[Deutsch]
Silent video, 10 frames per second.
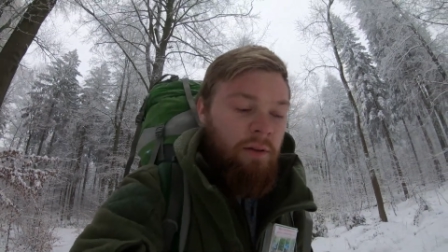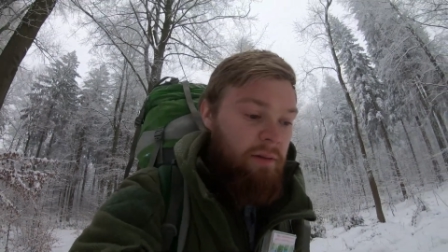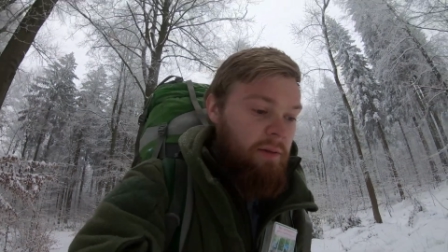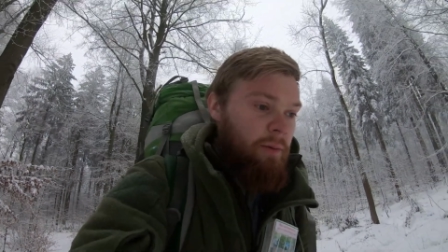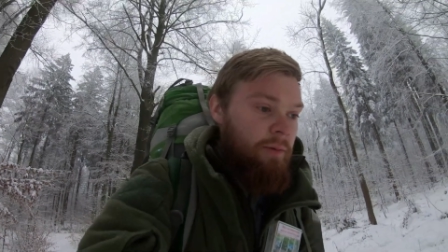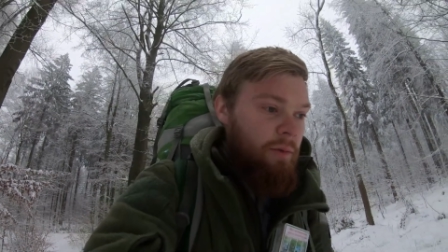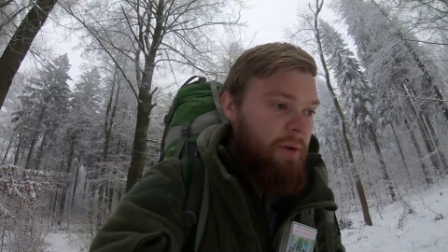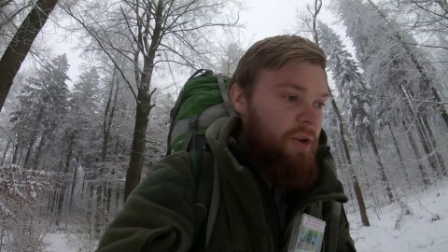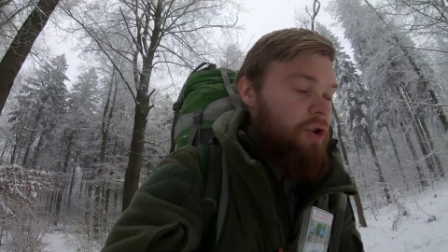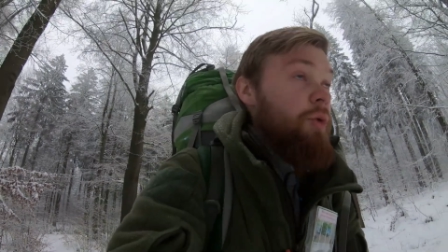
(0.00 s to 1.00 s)
So,
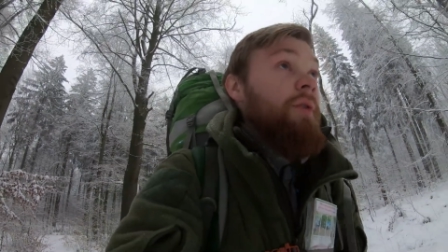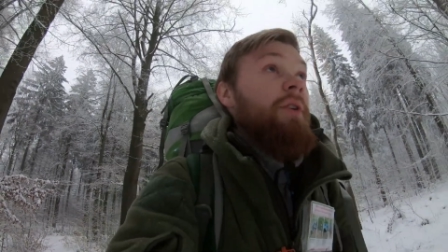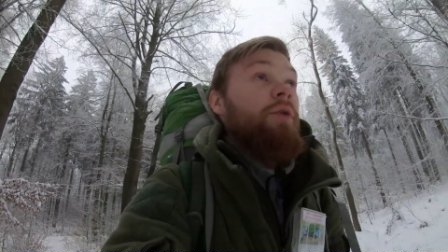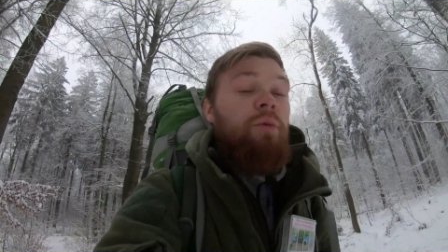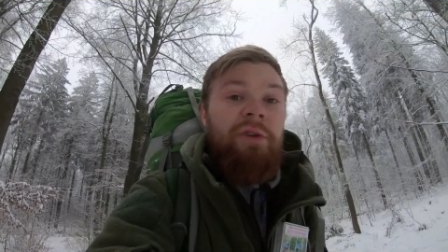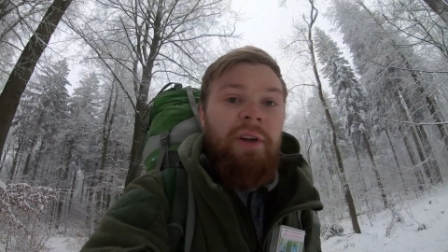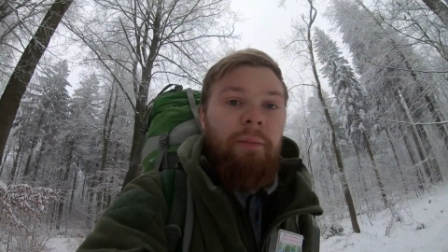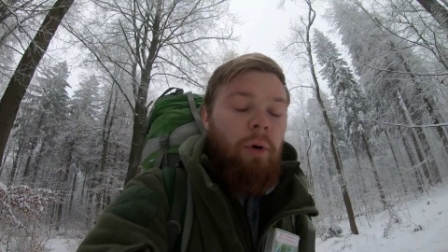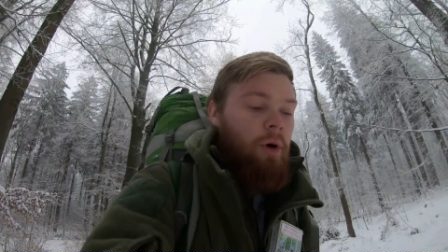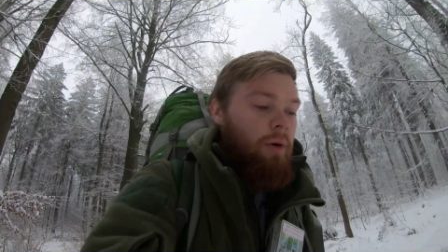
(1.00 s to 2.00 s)
wunderschönen
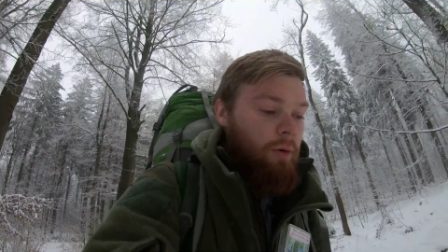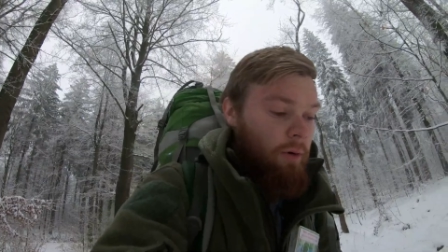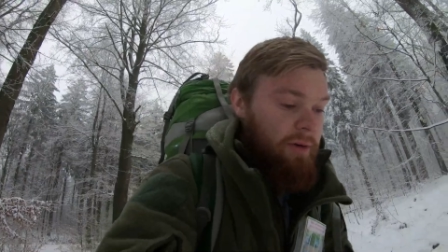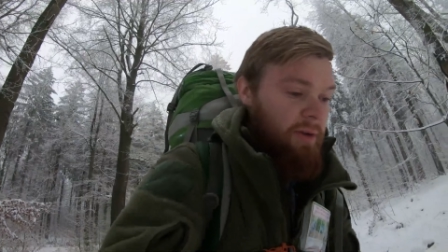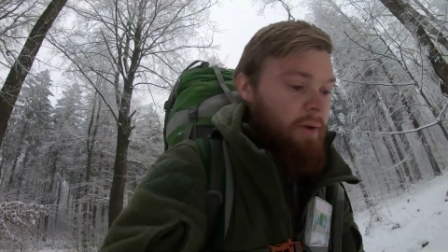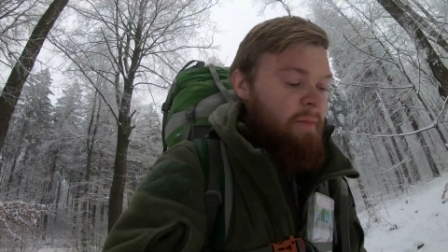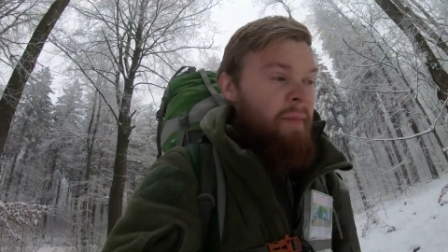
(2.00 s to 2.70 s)
guten Morgen, Leute.